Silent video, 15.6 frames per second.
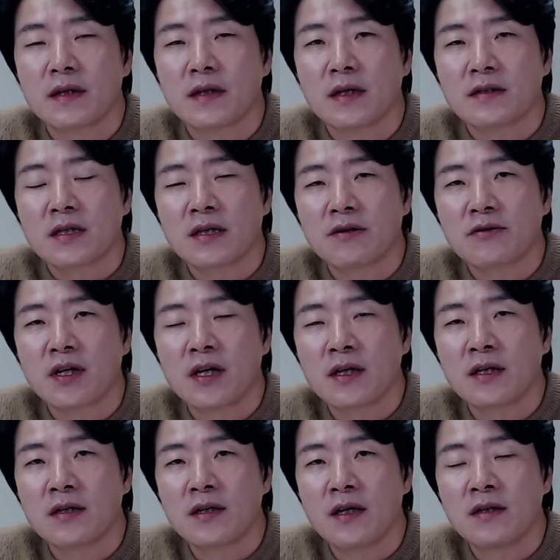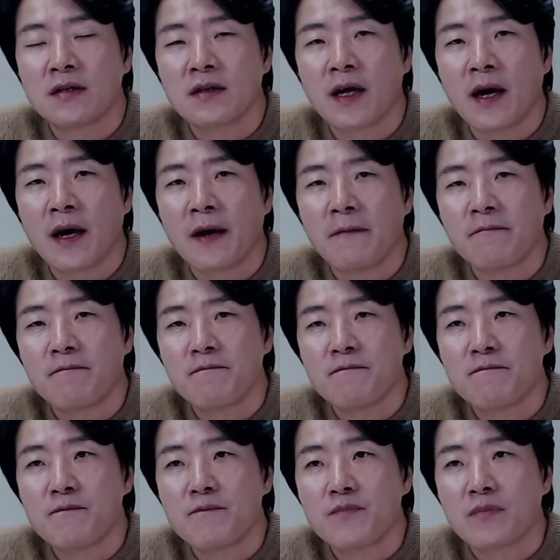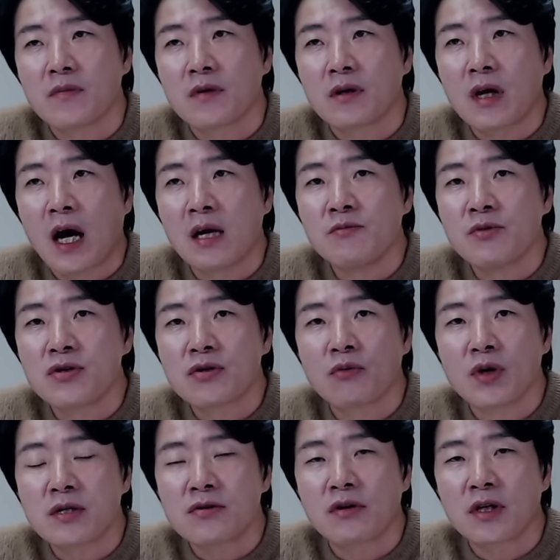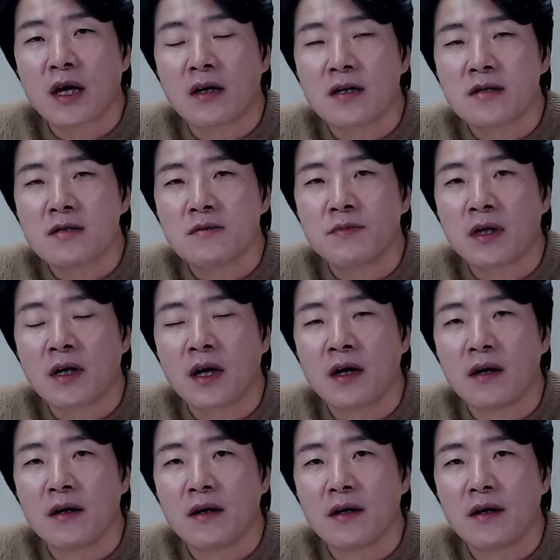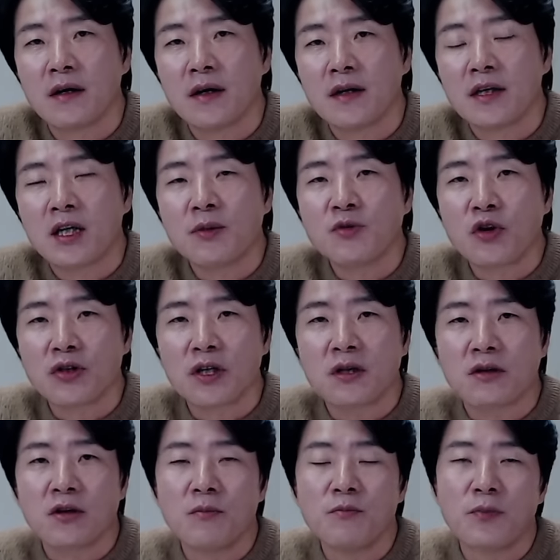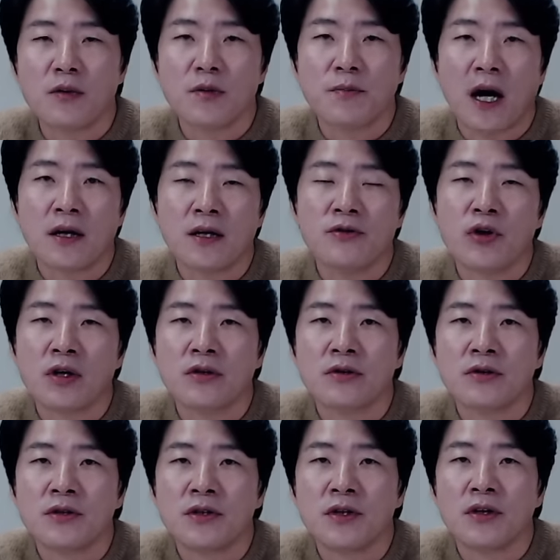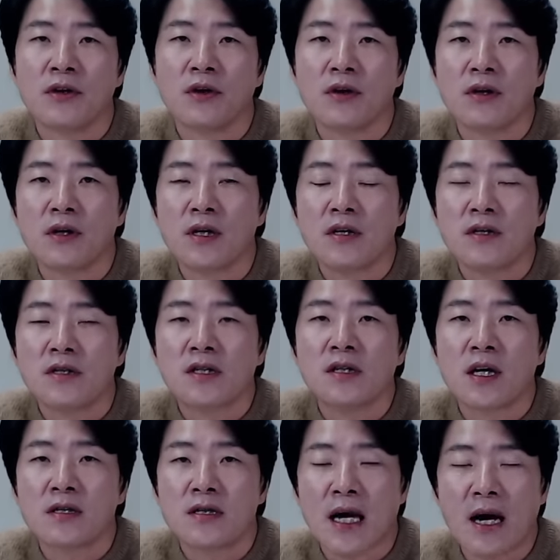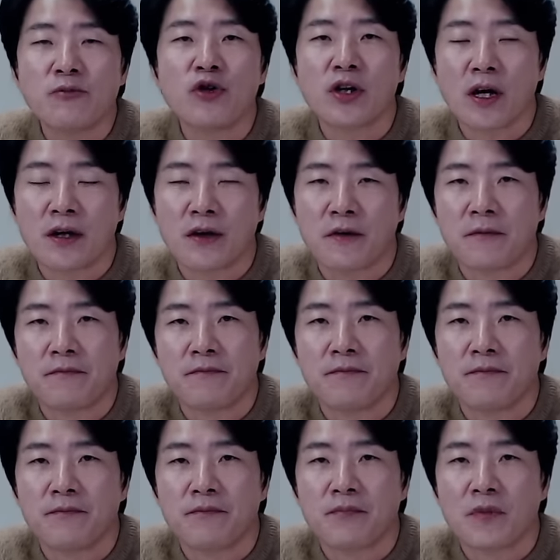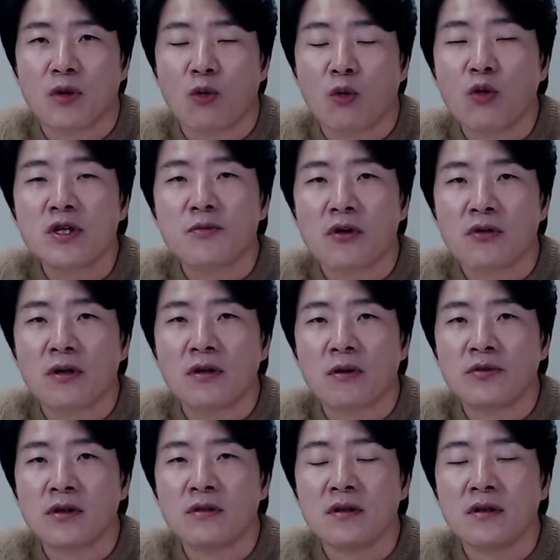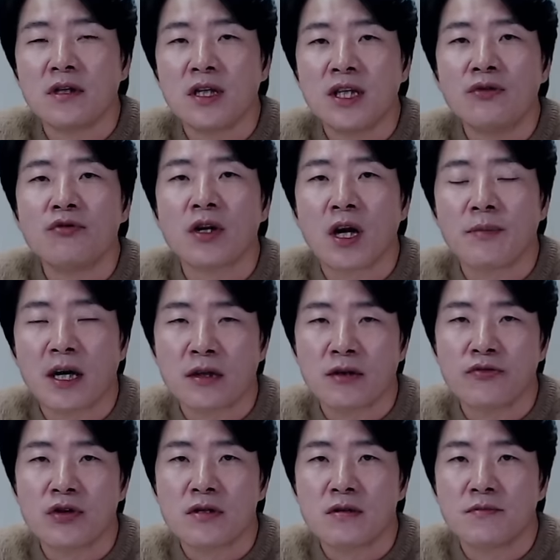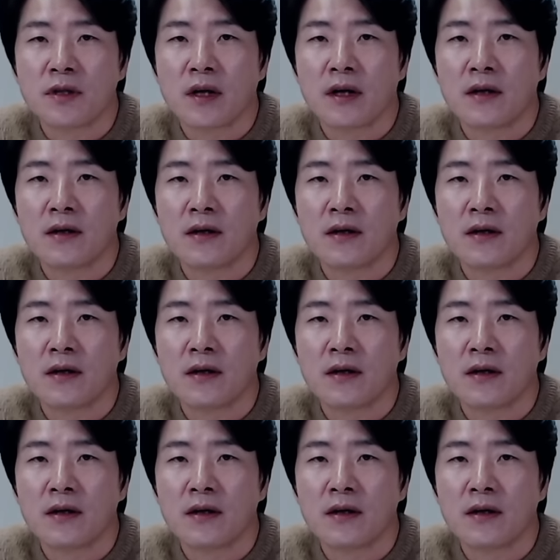자 이렇게 얘기를 했는데 그 알면서 왜 처리 안 했습니까? 이 김건희 특검법이 발의된 거는요 지난 3월이에요. 50억 클럽은 2월에 발의됐습니다.